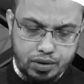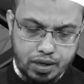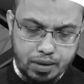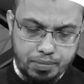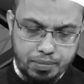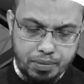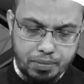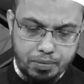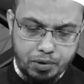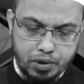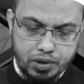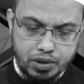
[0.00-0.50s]

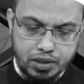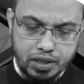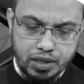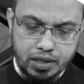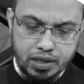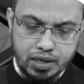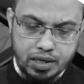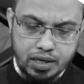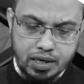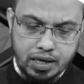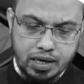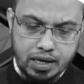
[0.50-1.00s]
আপনি বলেছেন
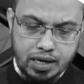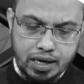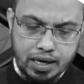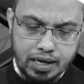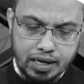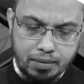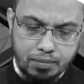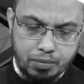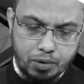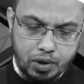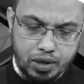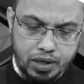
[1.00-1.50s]

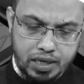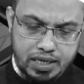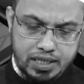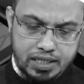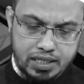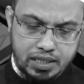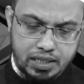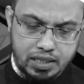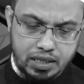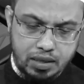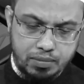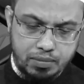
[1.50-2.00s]
আগে বলেন
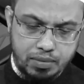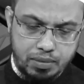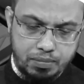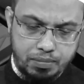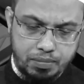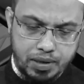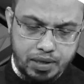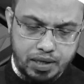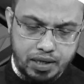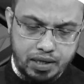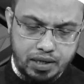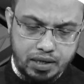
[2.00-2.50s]
ইসলামী
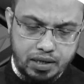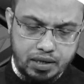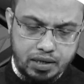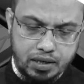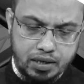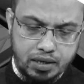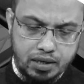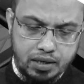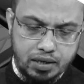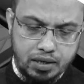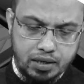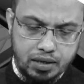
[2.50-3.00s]
ব্যাংক
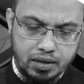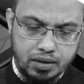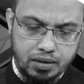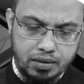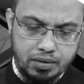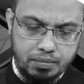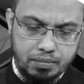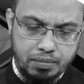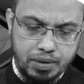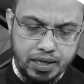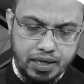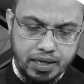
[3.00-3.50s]

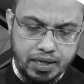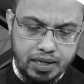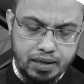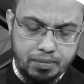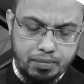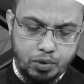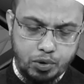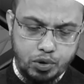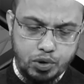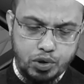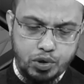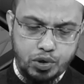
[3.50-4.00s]
ব্যাংকে
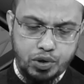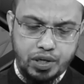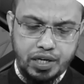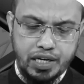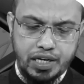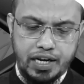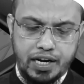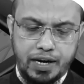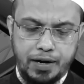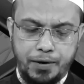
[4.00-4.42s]
বৈধ কি না